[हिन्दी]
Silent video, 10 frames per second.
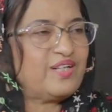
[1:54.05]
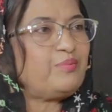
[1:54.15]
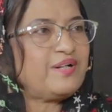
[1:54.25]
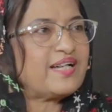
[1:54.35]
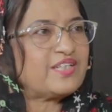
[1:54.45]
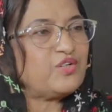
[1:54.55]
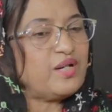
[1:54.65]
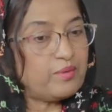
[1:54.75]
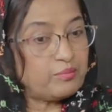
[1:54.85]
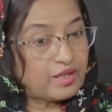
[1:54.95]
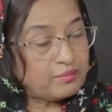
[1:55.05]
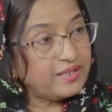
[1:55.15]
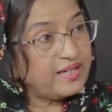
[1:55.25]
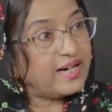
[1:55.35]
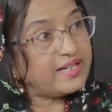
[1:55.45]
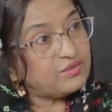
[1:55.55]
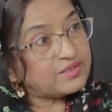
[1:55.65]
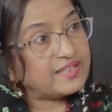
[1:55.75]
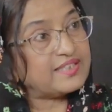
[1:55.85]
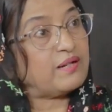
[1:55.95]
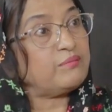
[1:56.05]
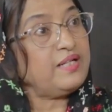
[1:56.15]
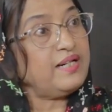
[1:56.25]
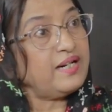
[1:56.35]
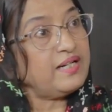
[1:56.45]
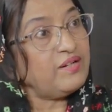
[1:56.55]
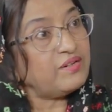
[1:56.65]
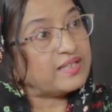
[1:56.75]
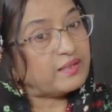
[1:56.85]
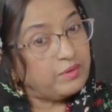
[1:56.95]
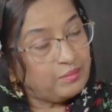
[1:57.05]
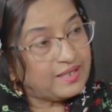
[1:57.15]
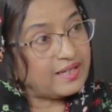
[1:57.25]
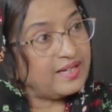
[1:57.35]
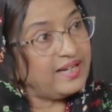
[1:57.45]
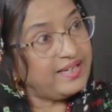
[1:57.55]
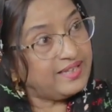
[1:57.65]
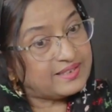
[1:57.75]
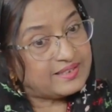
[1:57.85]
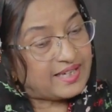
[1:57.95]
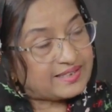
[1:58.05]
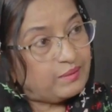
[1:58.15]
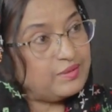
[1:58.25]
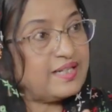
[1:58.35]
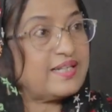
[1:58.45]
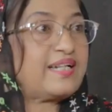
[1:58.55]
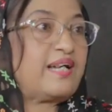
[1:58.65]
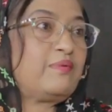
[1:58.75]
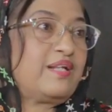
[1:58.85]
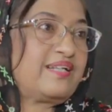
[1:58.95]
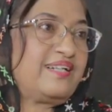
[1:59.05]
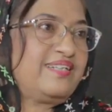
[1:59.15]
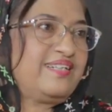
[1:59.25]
तो फिर कैसे होगा हमें बुरा भी दिखाना उसका अंजाम भी दिखाना और ये भी बताना है कि इस रास्ते पे चल के क्या मिलता है